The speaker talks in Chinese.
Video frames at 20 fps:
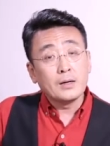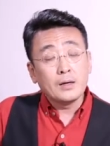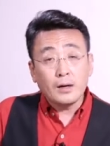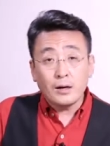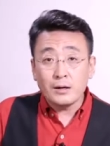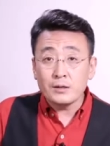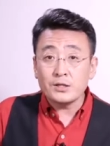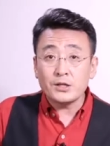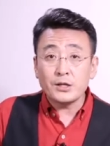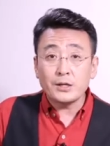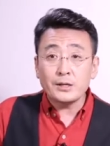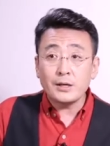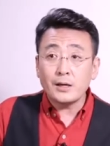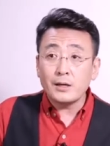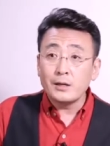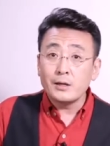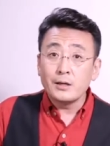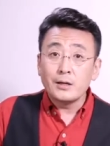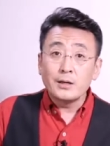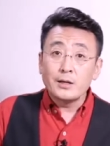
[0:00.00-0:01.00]
而且
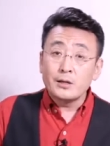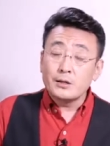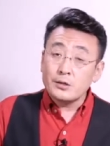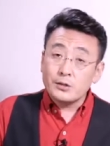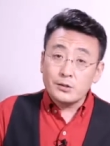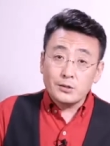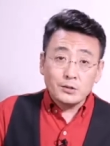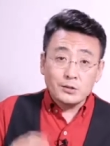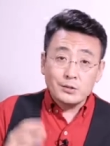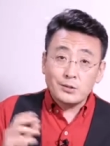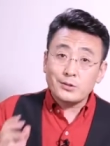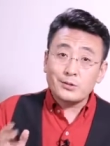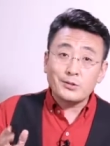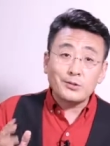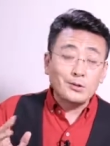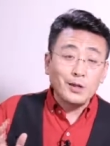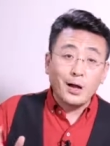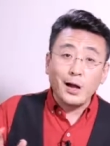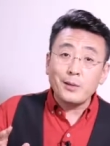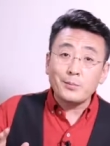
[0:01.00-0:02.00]
呢，
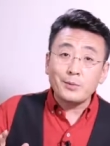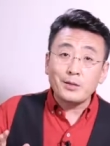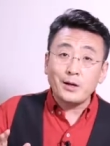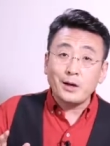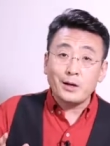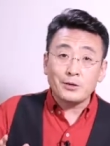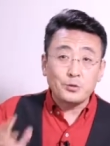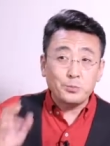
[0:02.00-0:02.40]
他们啊